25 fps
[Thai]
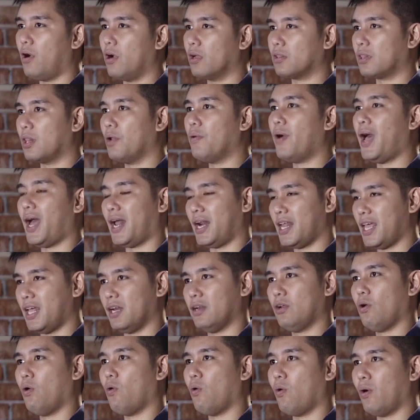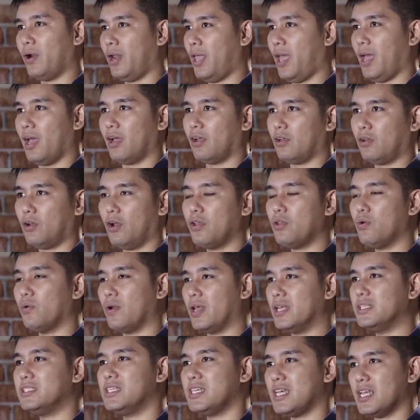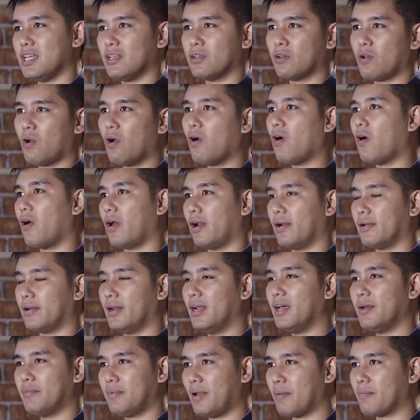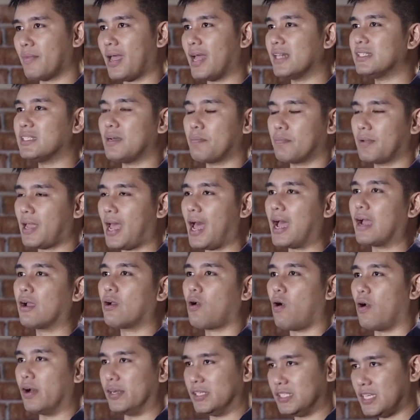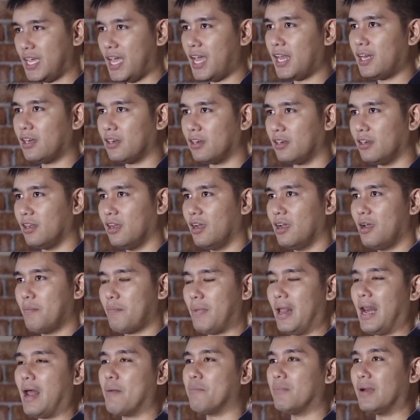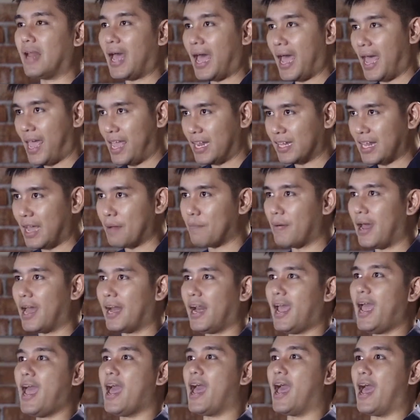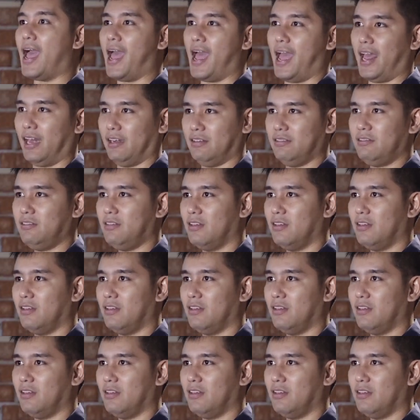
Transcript: พอระหว่างเรียนโทเนี่ยก็อยู่ในจีนก็เริ่มทำงานจับกลางก่อนเช่น ไปรำไทยตามร้านอาหาร